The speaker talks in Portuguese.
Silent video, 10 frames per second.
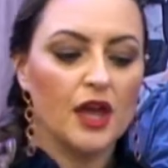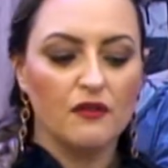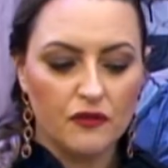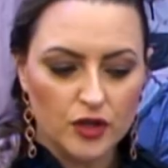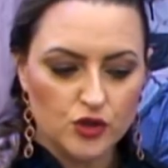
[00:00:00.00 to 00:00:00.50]

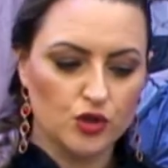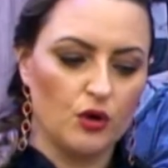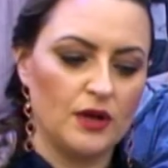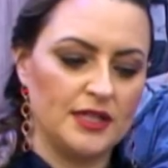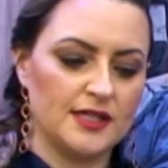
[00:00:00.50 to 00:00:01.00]

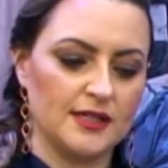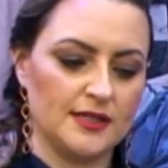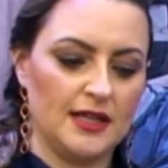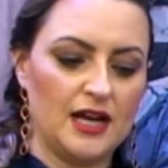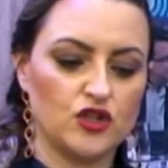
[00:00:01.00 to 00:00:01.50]
reforçou a
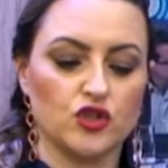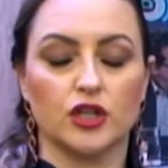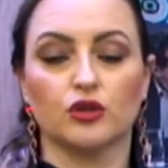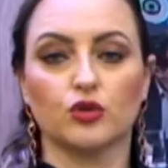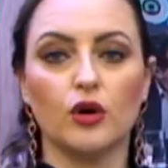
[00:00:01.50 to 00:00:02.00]
necessidade de
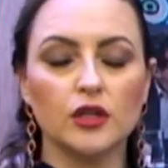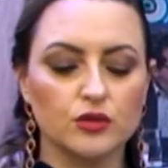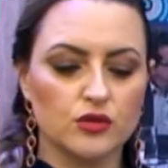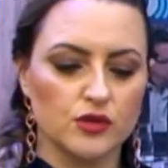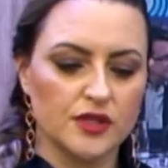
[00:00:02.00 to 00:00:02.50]
que
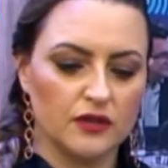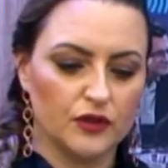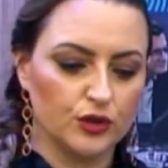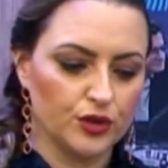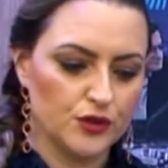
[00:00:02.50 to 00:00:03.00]
todos os
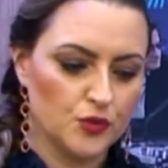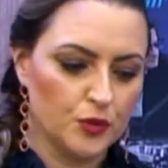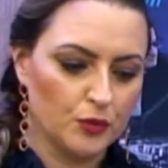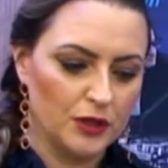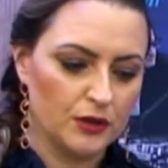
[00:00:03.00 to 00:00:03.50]
servidores
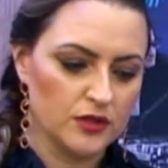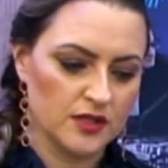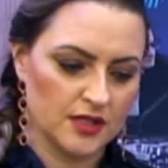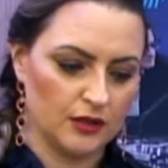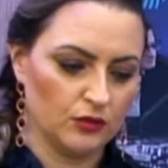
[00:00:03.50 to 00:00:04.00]
públicos
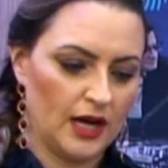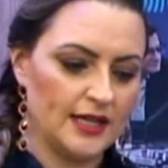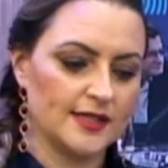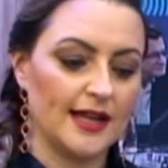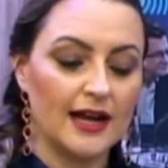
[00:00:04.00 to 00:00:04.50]

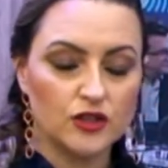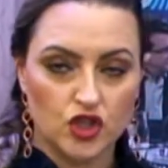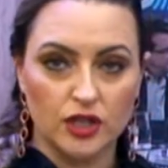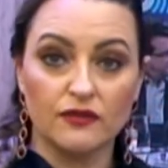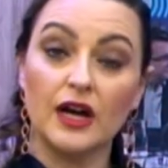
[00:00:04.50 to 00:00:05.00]
estaduais da
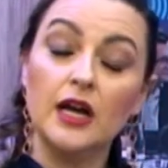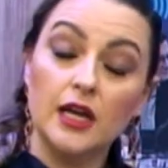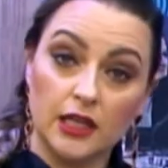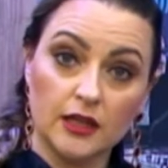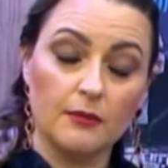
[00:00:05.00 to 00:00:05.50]
ativa
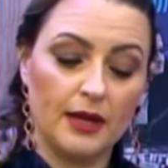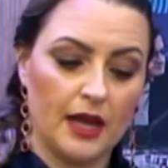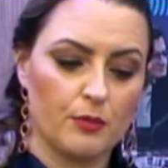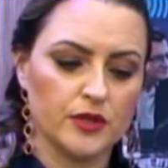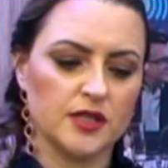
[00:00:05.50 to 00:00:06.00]
e também
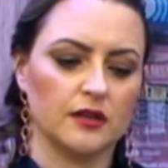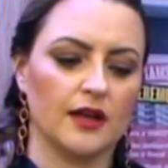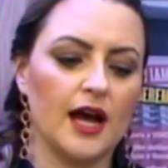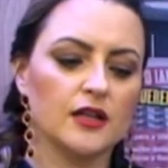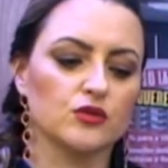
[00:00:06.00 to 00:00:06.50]

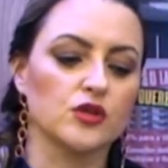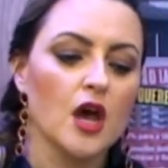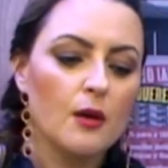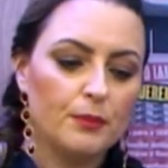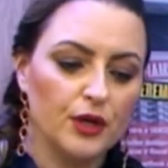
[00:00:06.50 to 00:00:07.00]
aposentados
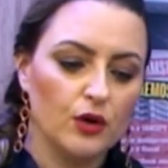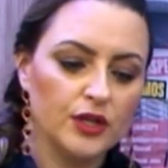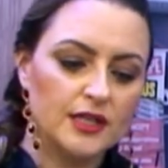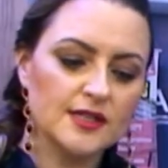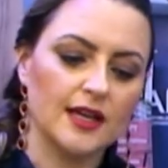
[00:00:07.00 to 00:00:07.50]

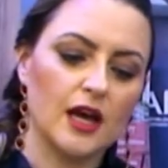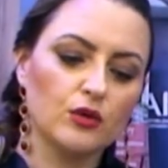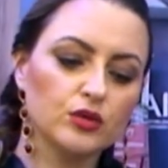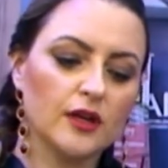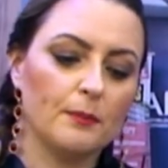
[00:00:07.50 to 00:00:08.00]
priorizem a
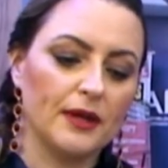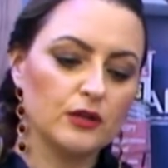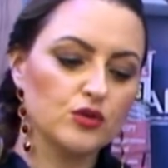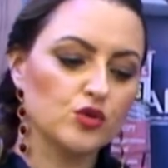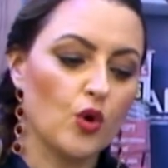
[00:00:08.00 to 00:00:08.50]
luta
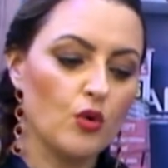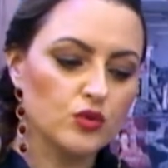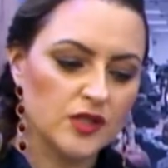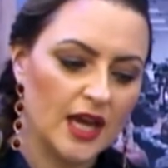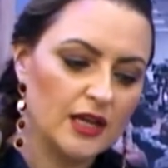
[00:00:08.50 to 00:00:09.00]
pelos
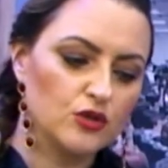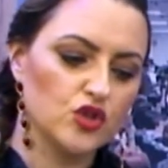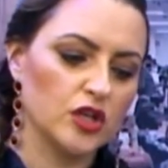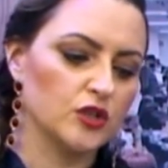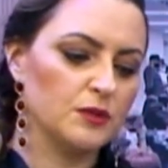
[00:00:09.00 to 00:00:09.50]
conselhos
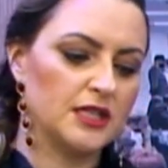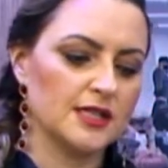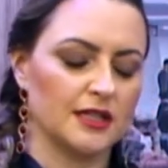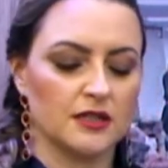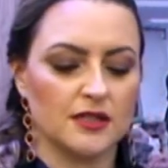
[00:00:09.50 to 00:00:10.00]
de
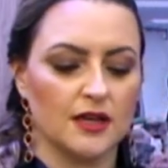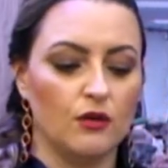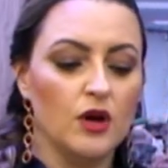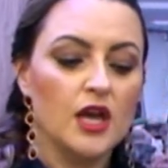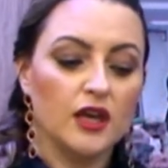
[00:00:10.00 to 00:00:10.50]

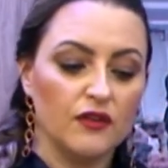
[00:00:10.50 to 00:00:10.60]
administração e